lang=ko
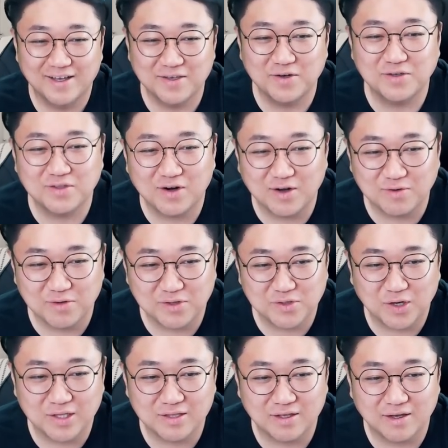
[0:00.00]
이러더라고요,
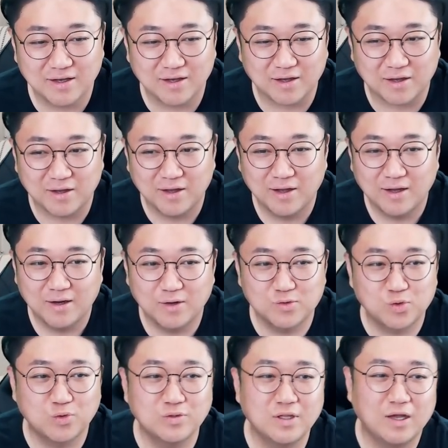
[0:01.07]
저한테.
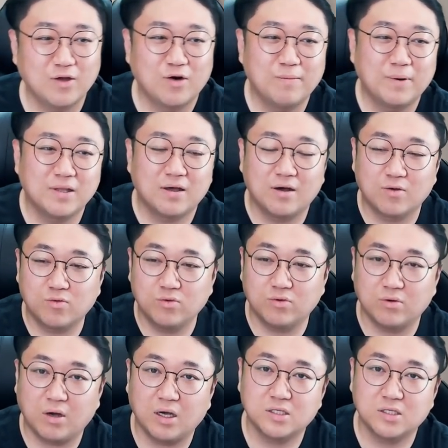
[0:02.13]
존나 열받아갖고,